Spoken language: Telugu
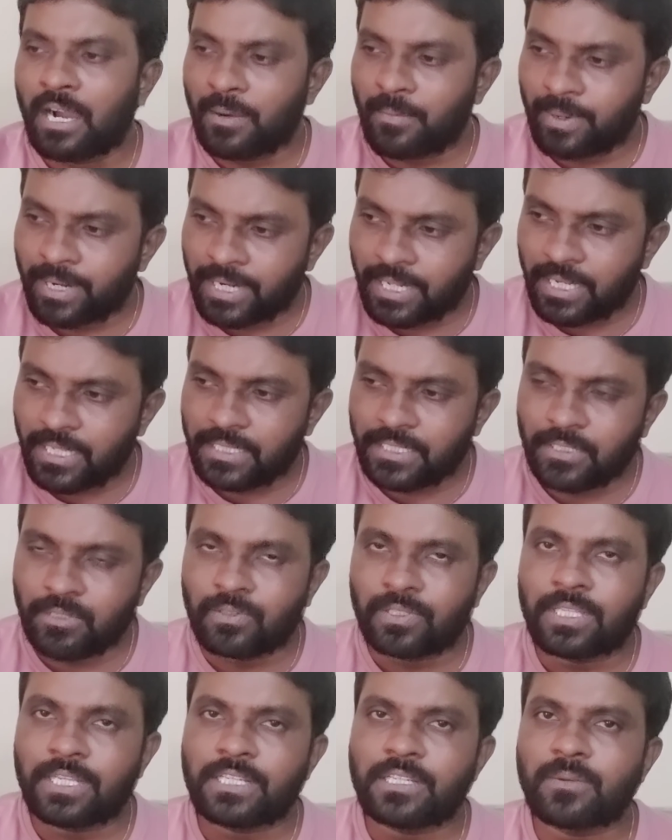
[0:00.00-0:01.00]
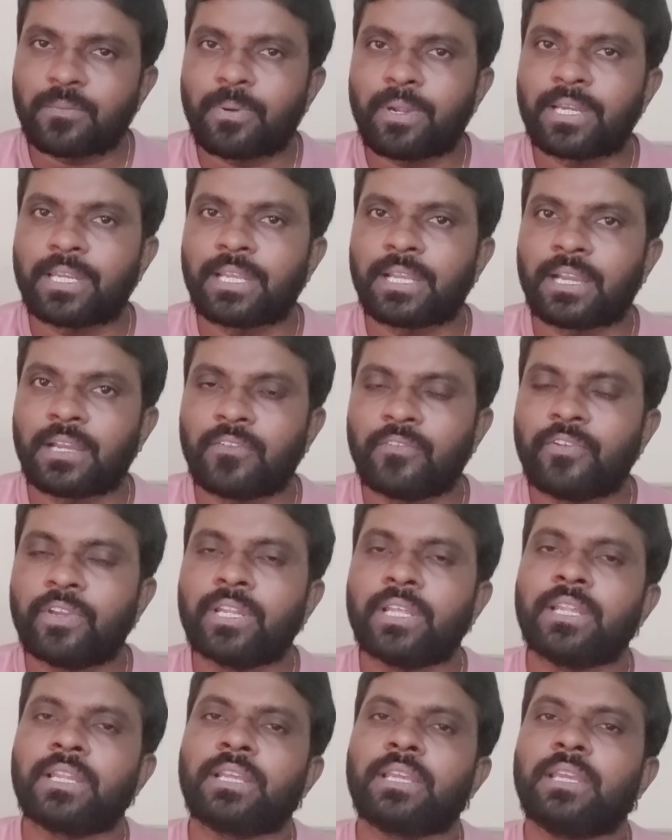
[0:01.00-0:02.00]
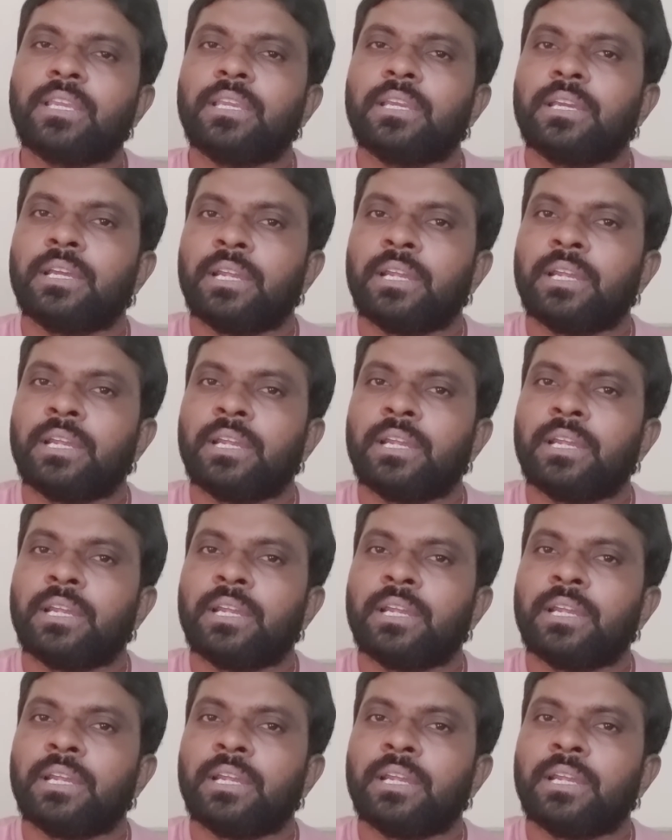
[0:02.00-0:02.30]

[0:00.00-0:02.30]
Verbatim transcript: ఆ మండల తెలుగుదేశం పార్టీ కన్వీనర్కి